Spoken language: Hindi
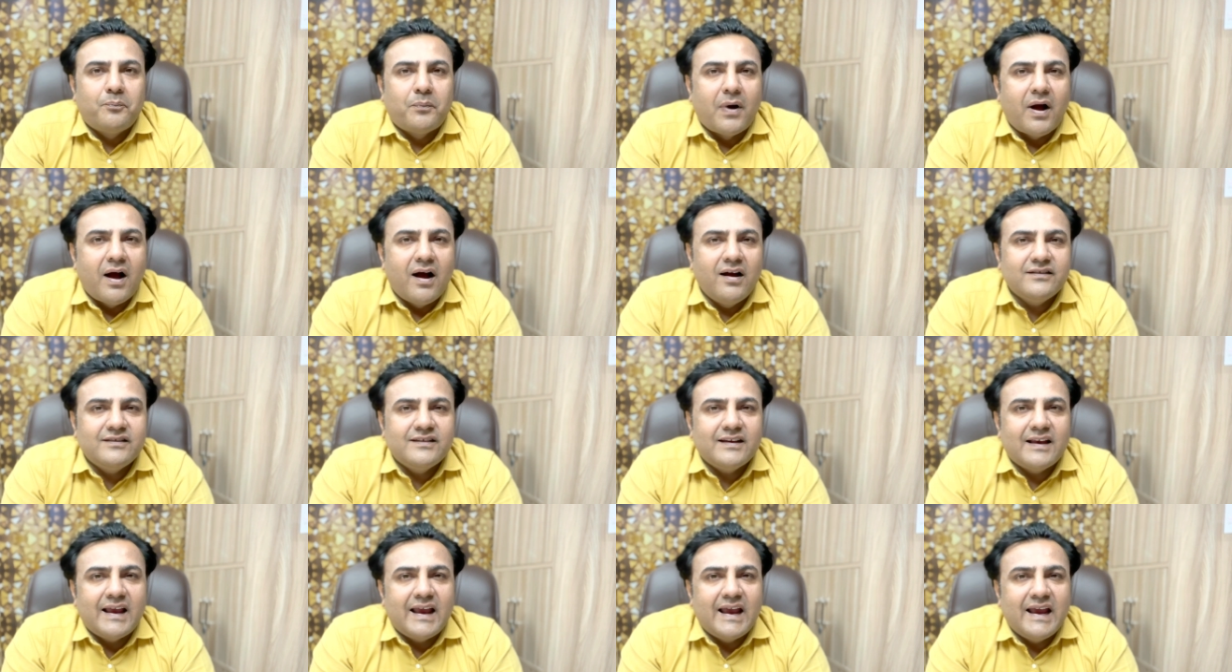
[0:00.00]

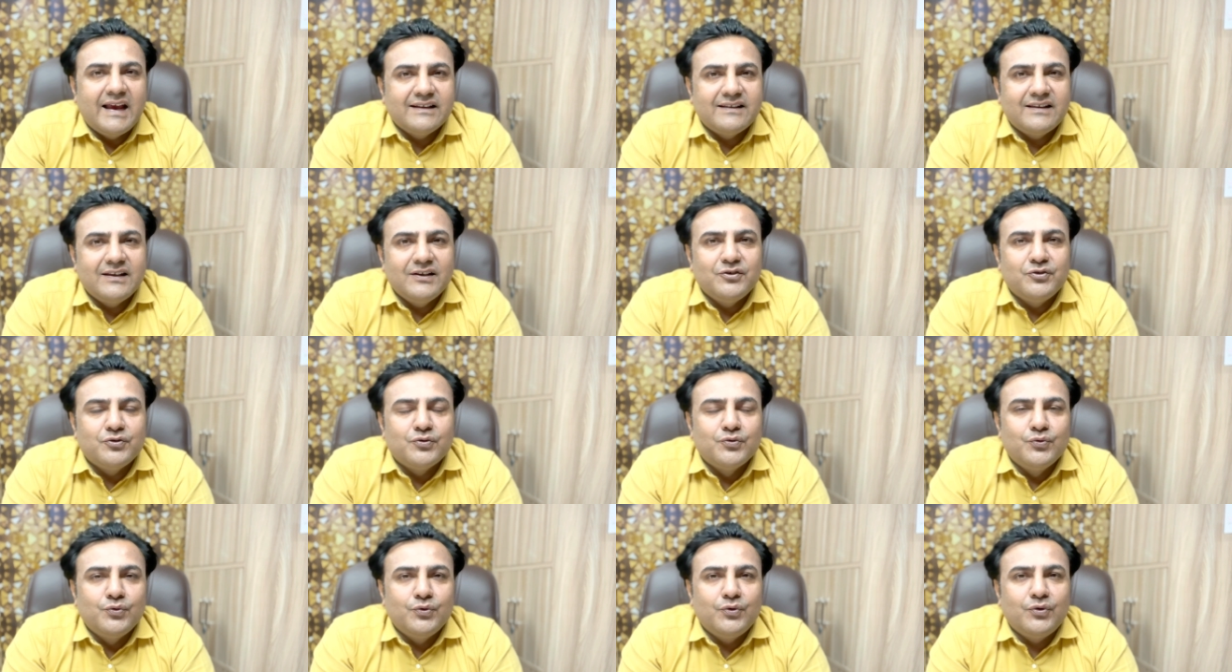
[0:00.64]
पांच ऐसे
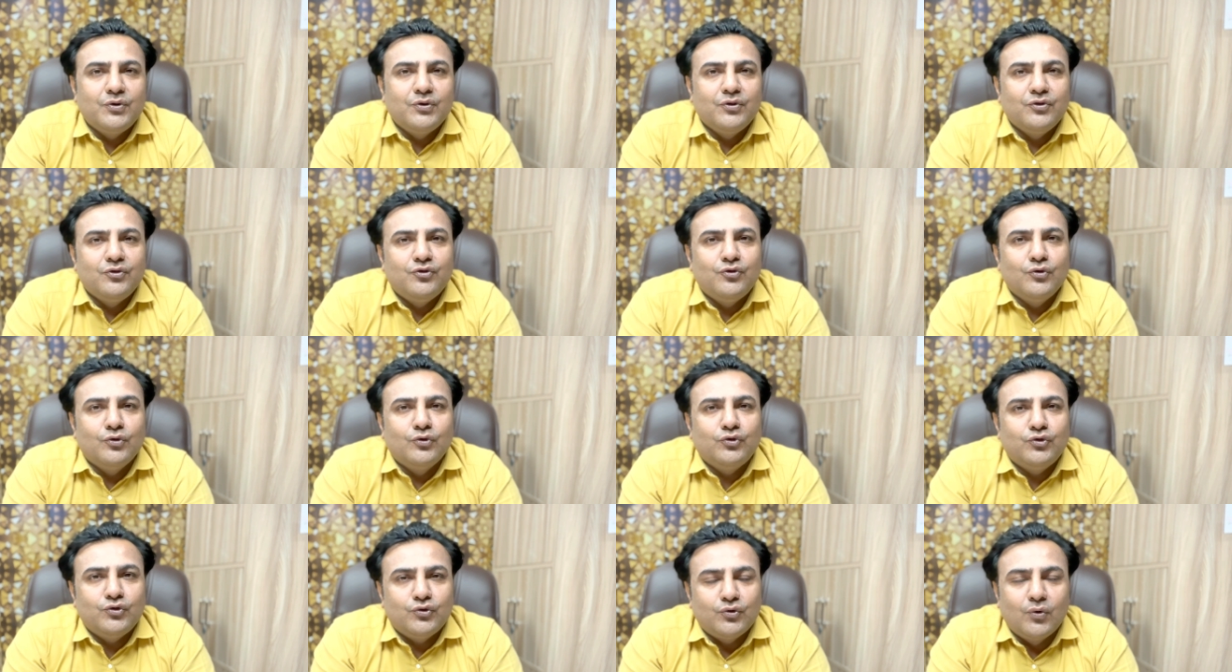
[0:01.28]
झूठ
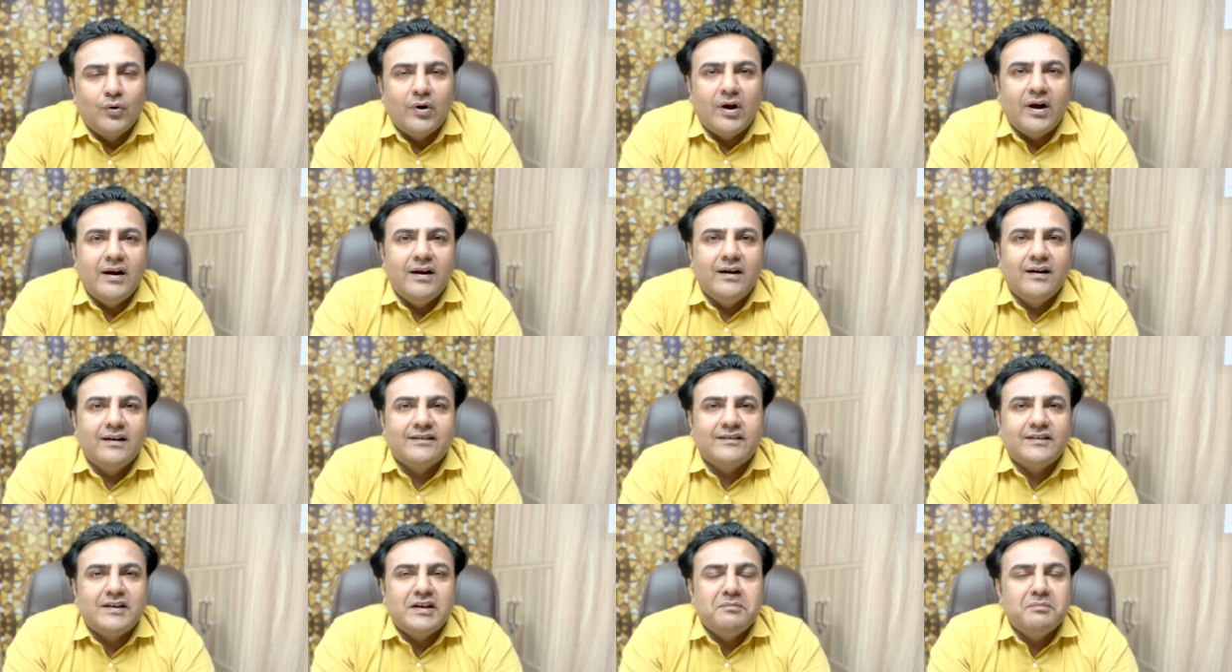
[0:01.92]
जो सोलर
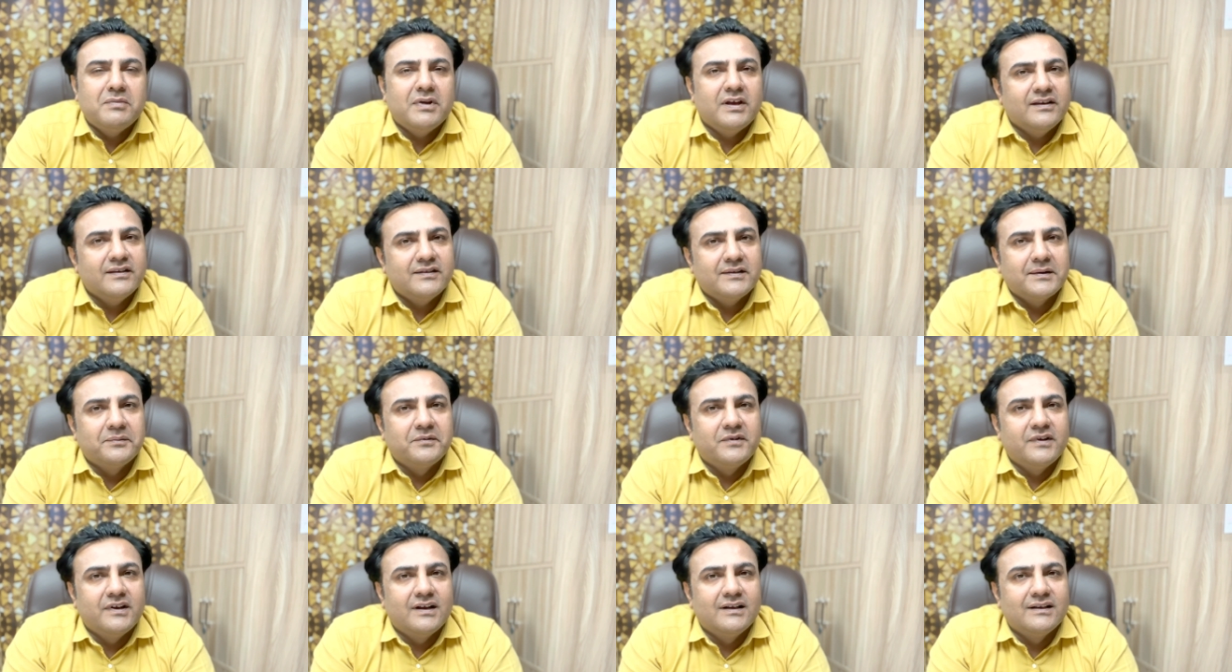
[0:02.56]
इंडस्ट्री में
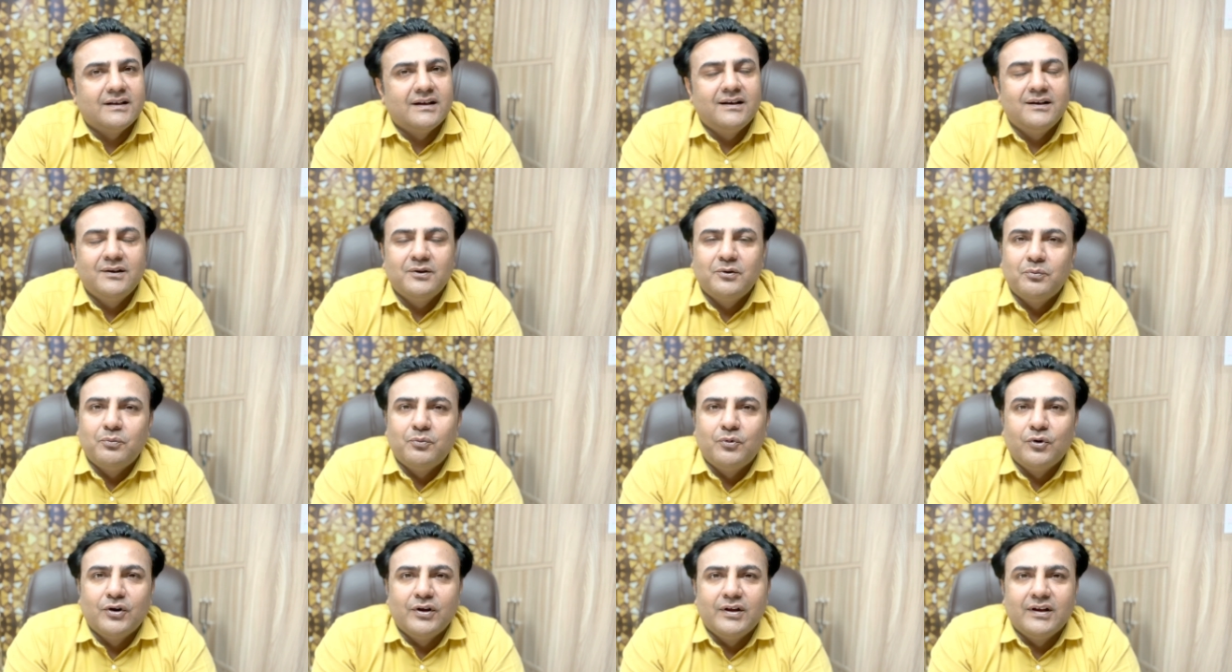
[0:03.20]
सबसे ज्यादा
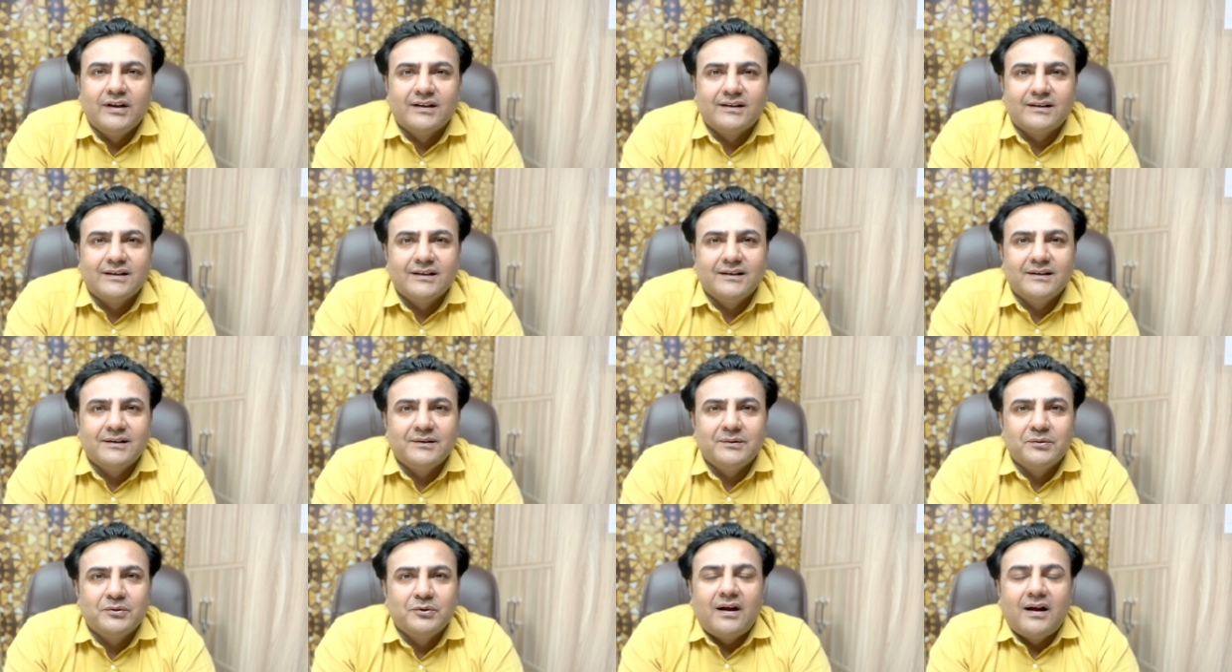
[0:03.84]
बोले जाते
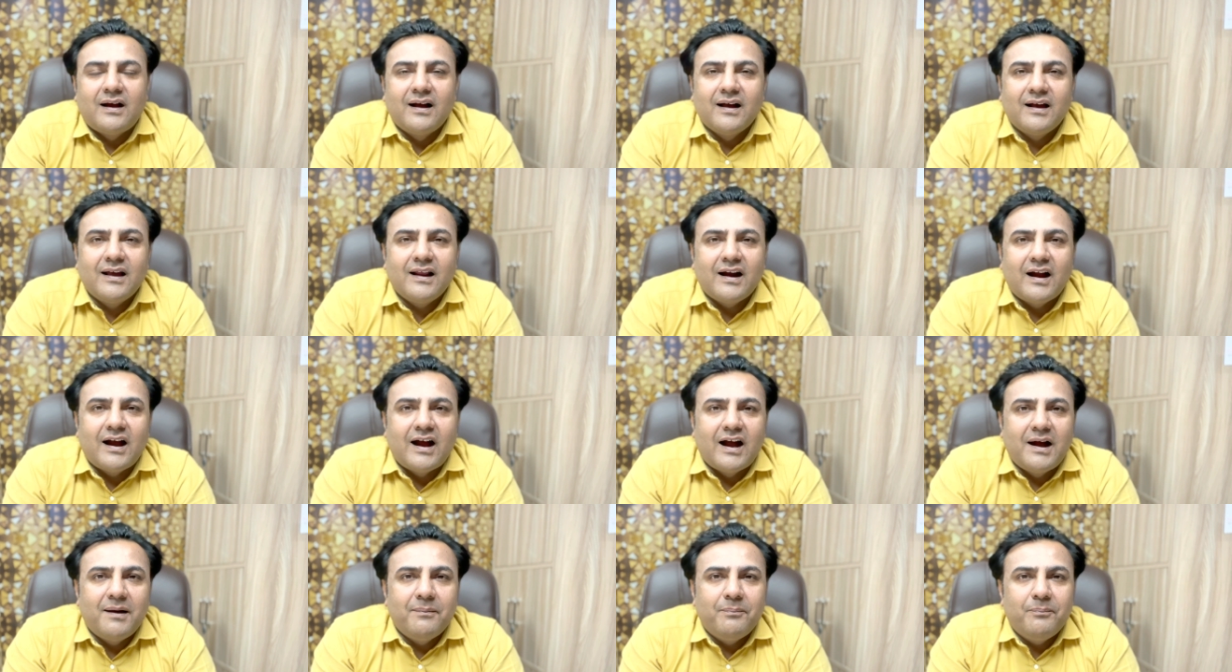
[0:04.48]
हैं अगर
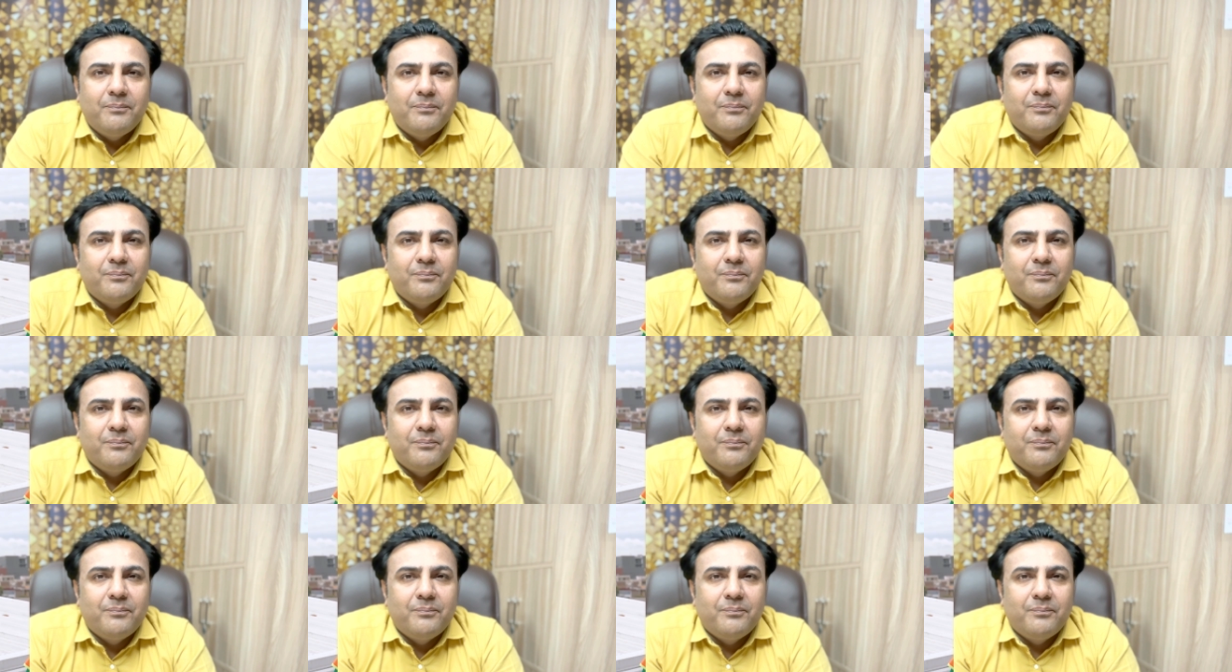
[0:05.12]
आप